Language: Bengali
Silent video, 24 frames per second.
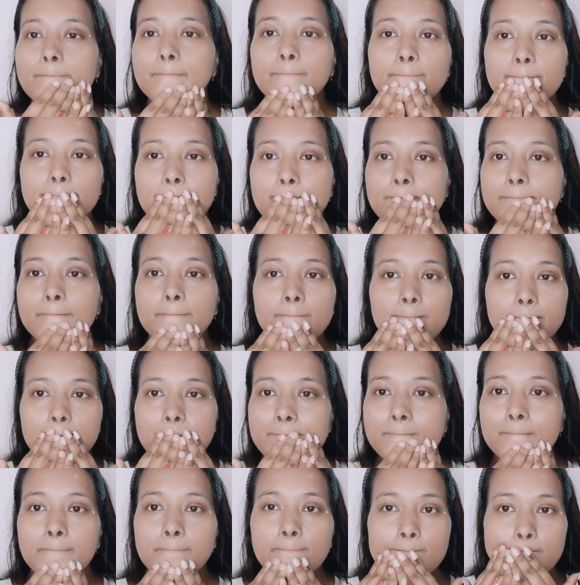এই
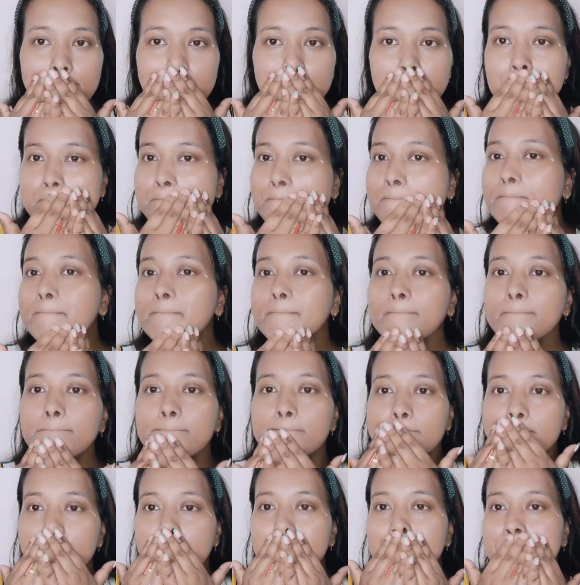রিমেডিটাকে তোমাকে প্রত্যেক
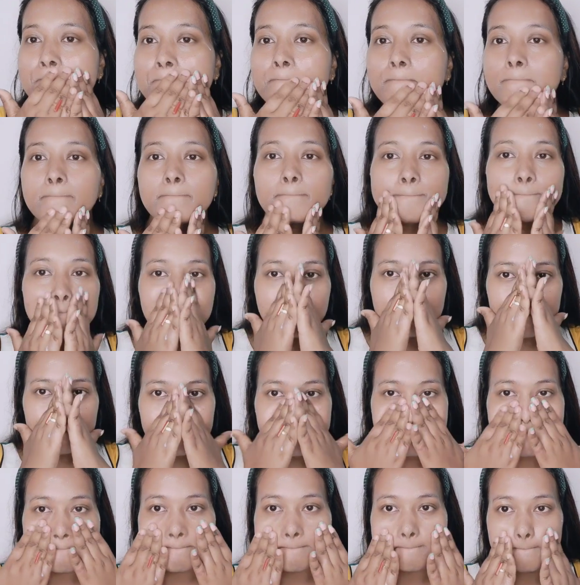দিন ট্রাই করতে হবে
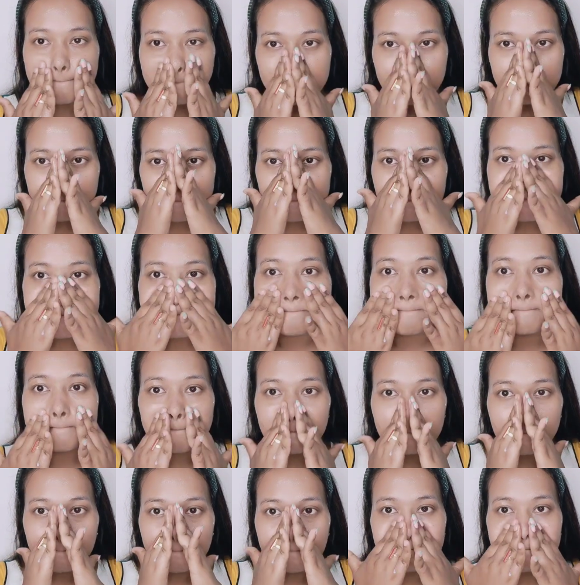সব থেকে বেস্ট
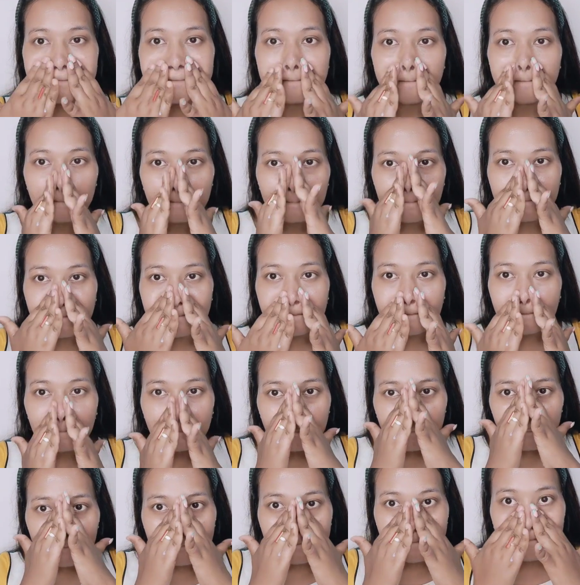টাইম হলো তুমি
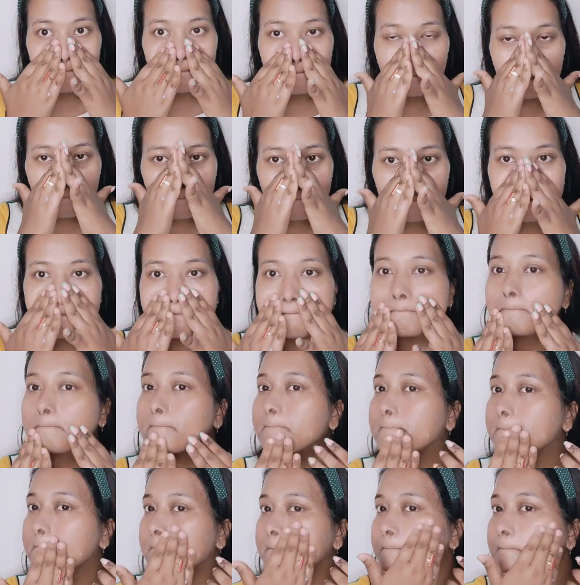রাতের বেলা যদি এই
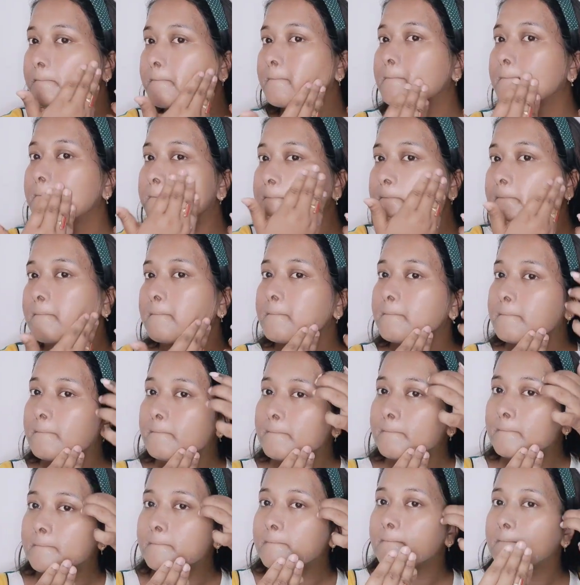রিমেডিটাকে করতে পারো
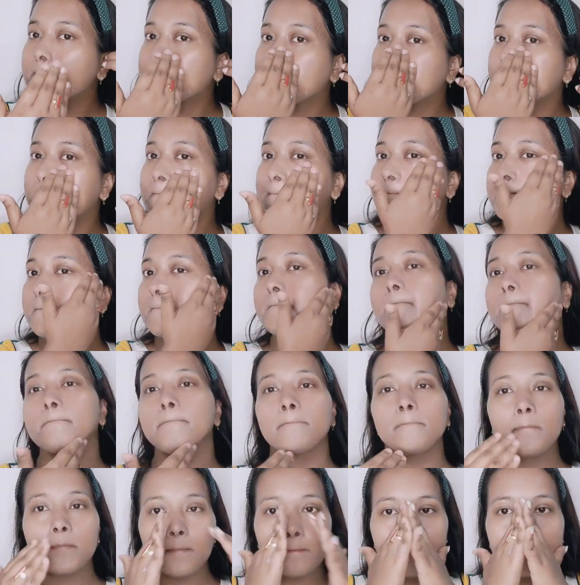সব থেকে
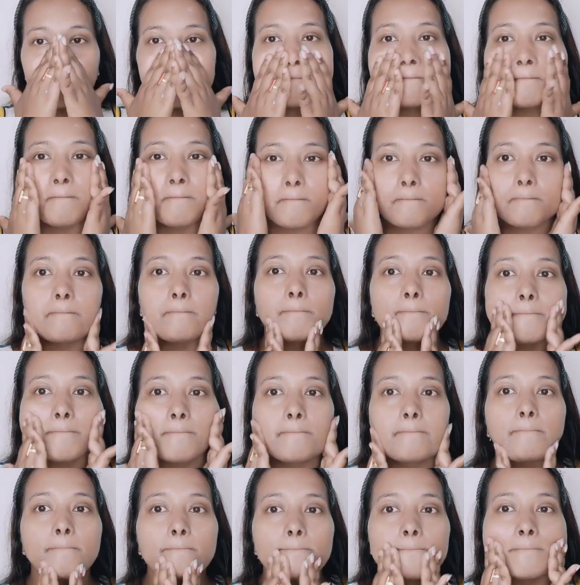ভালো রেজাল্ট তুমি
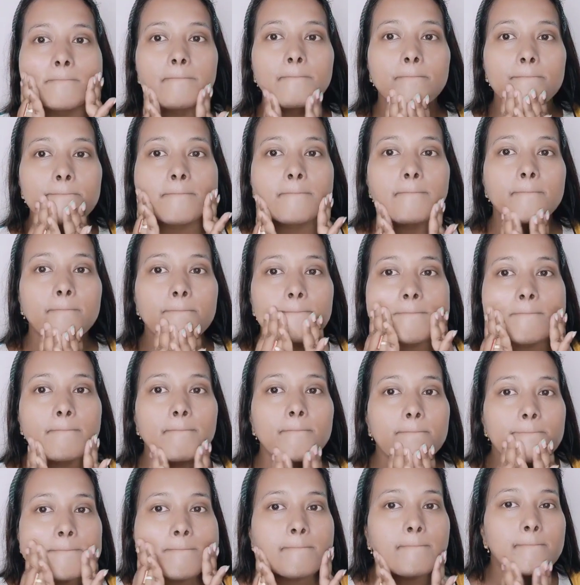দেখতে পারবে
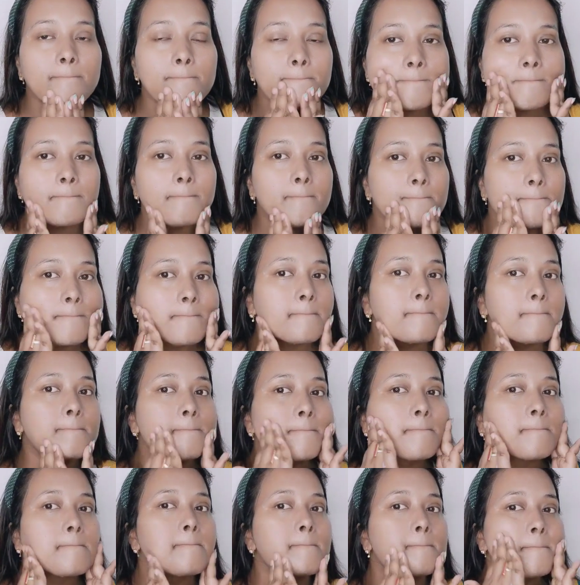আমার দেখানো
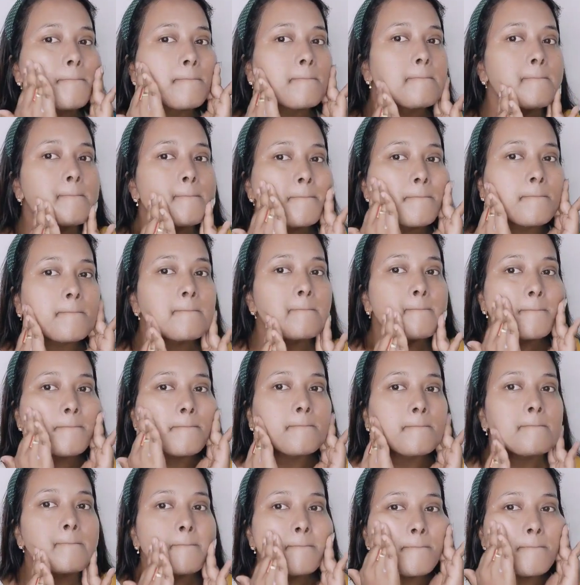পদ্ধতি অনুযায়ী এই কাঁচা